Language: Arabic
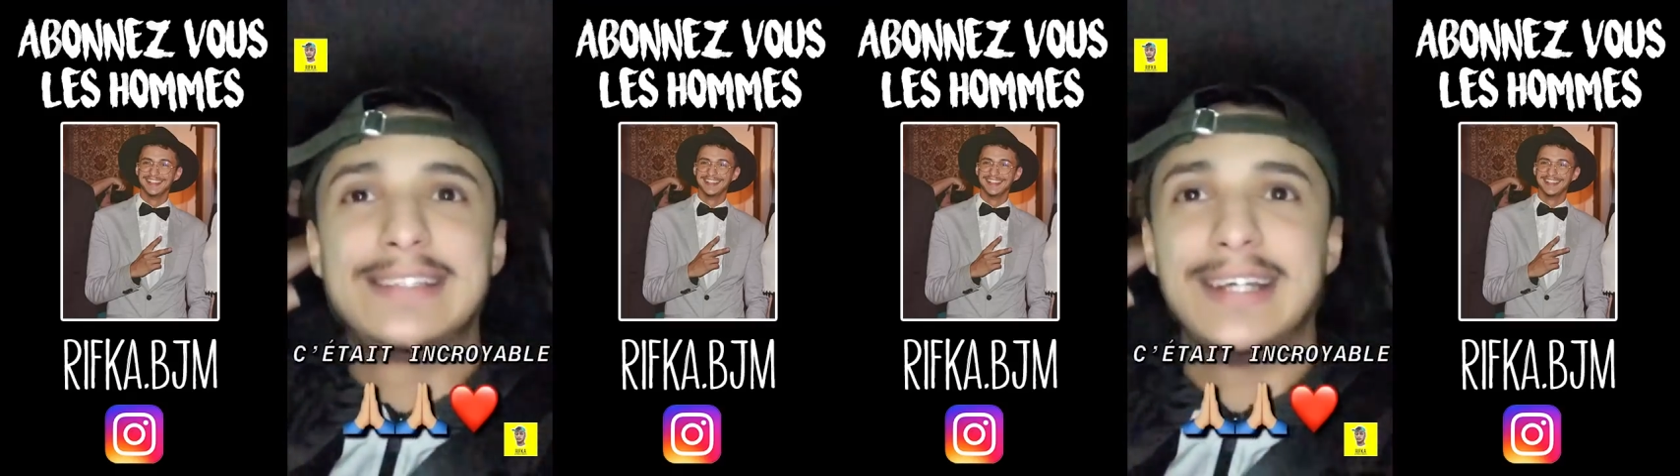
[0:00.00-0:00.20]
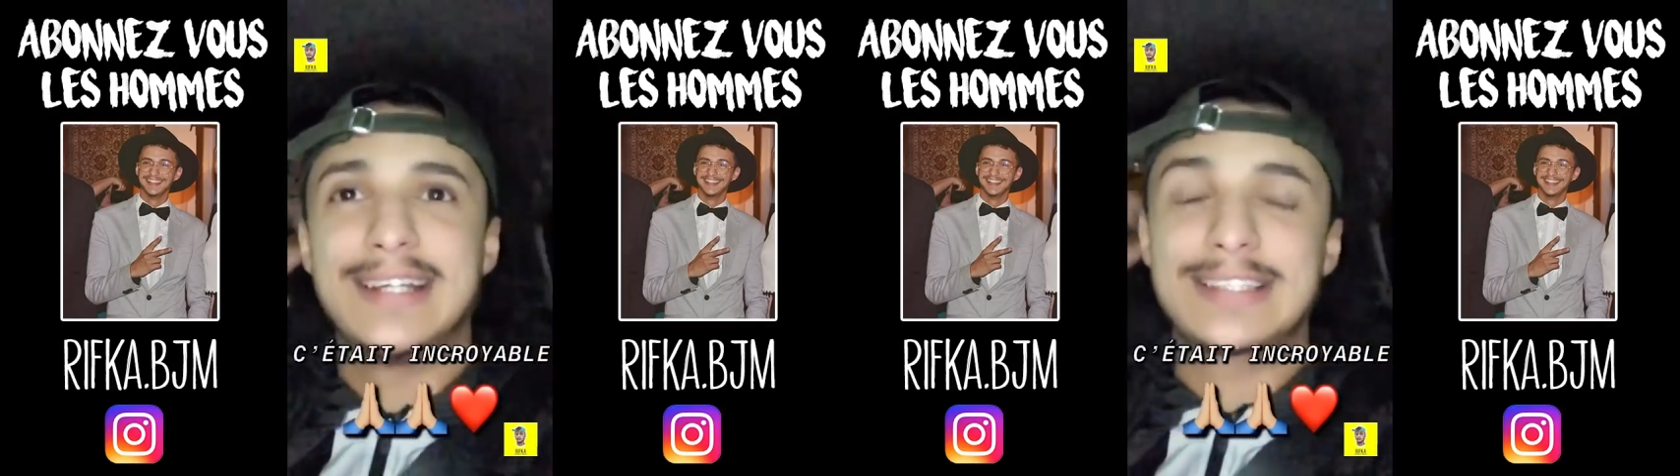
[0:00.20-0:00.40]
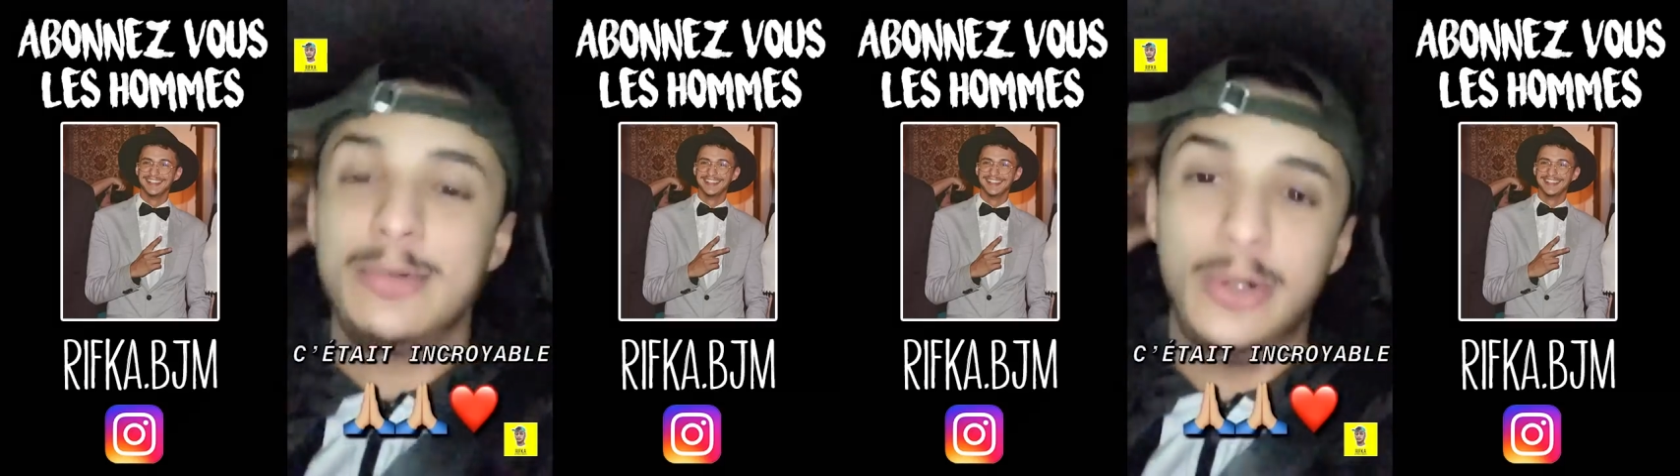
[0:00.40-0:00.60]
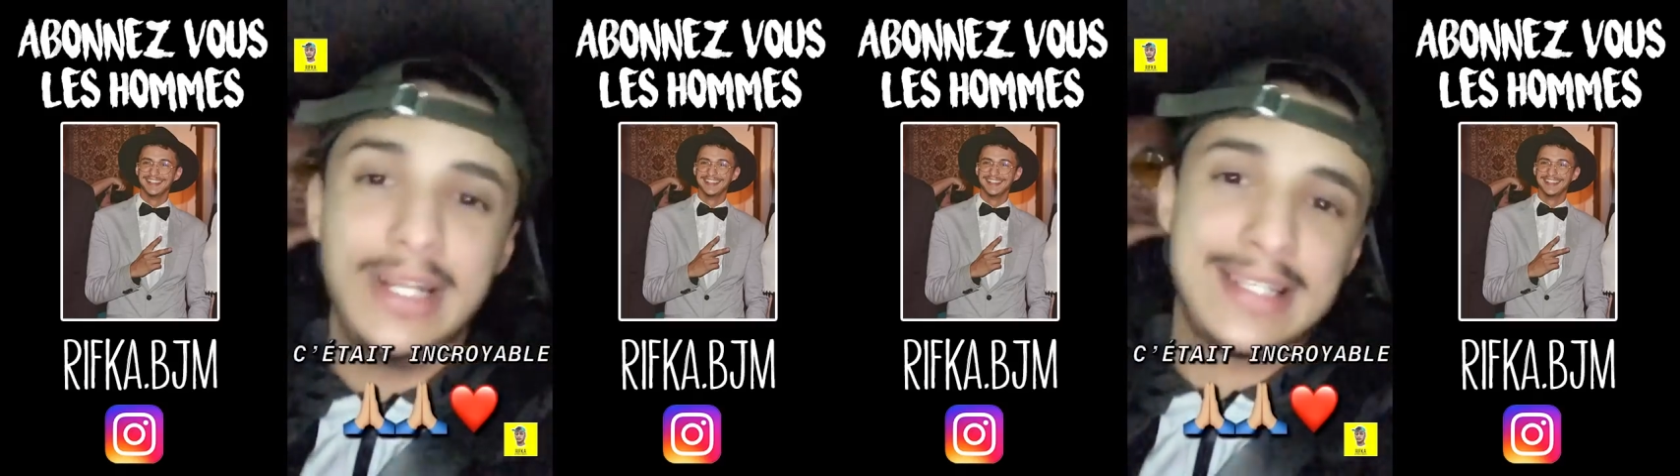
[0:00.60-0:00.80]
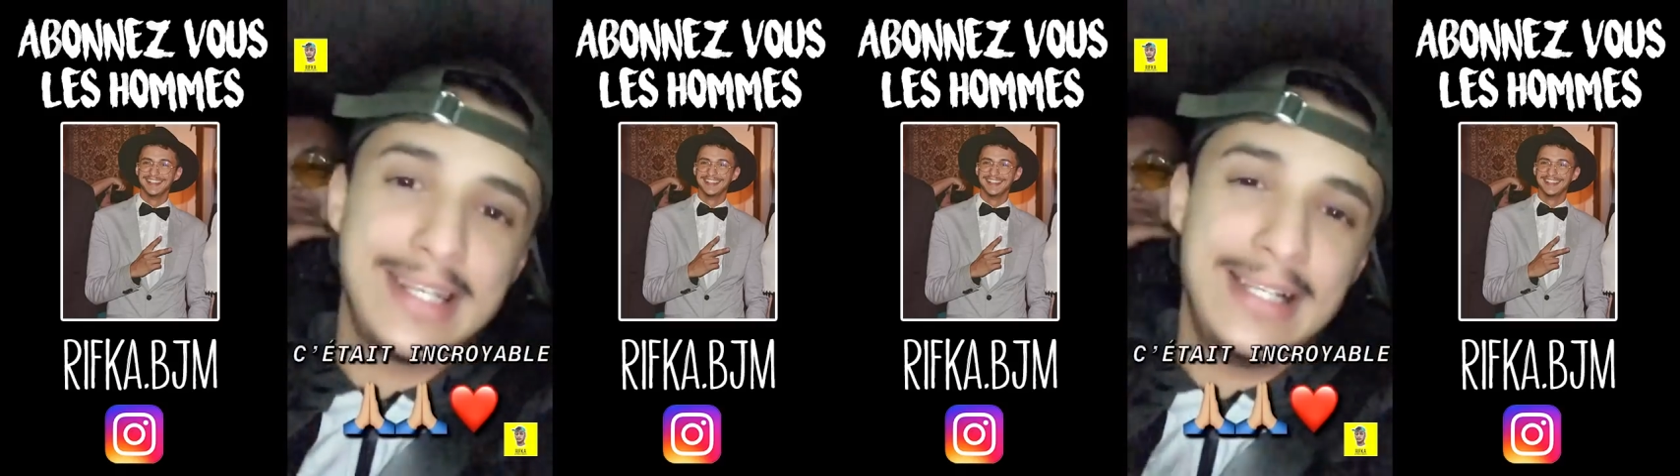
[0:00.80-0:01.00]
تسمحوا
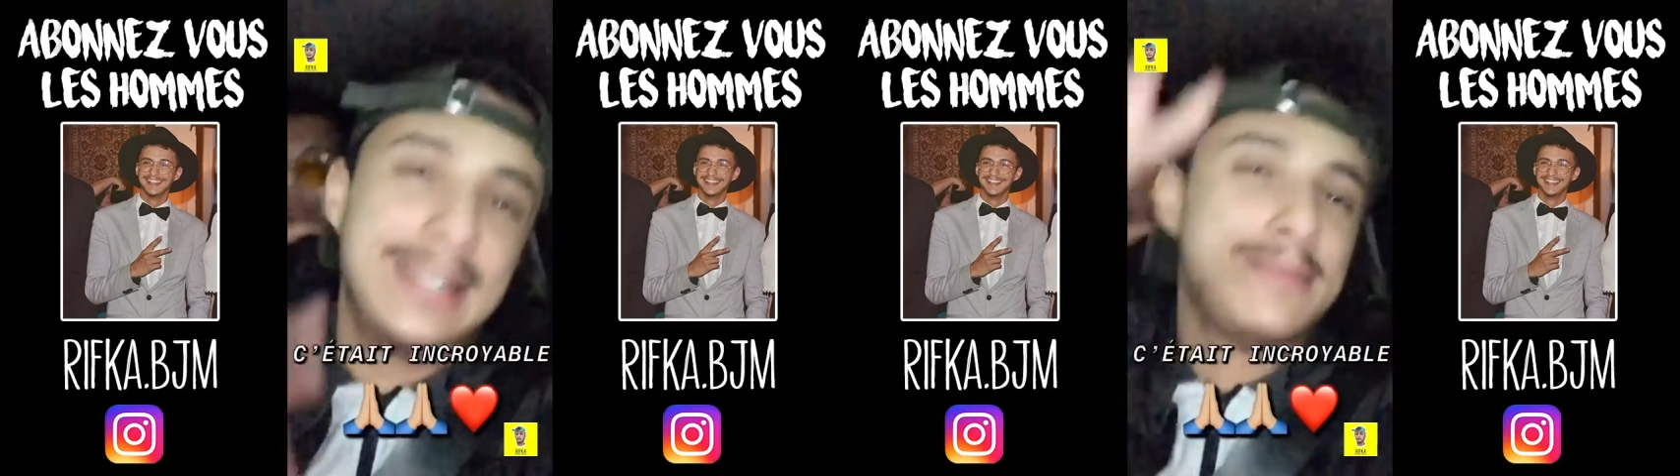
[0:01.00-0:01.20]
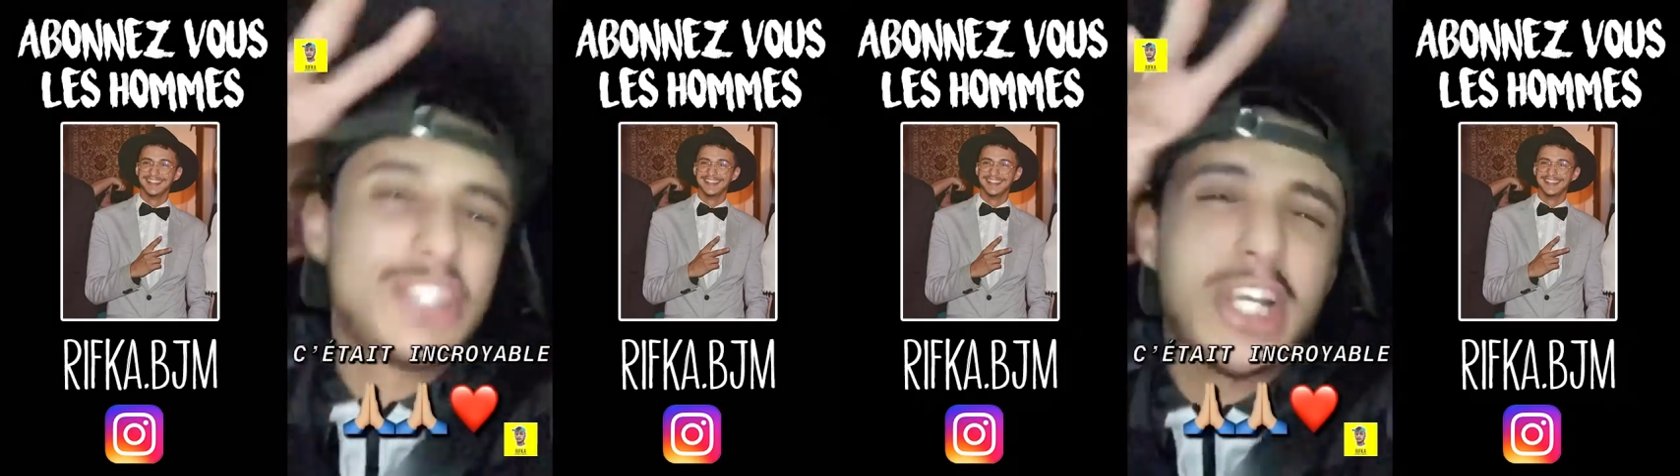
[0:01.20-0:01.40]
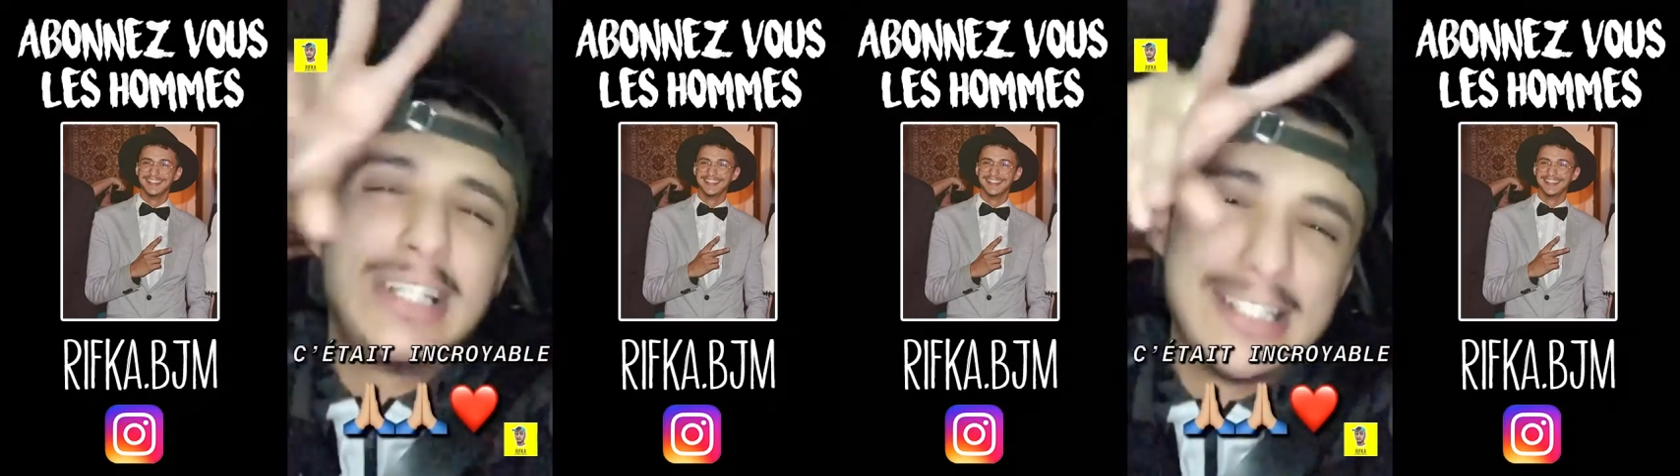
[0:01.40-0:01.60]
لي تاني على المشاكل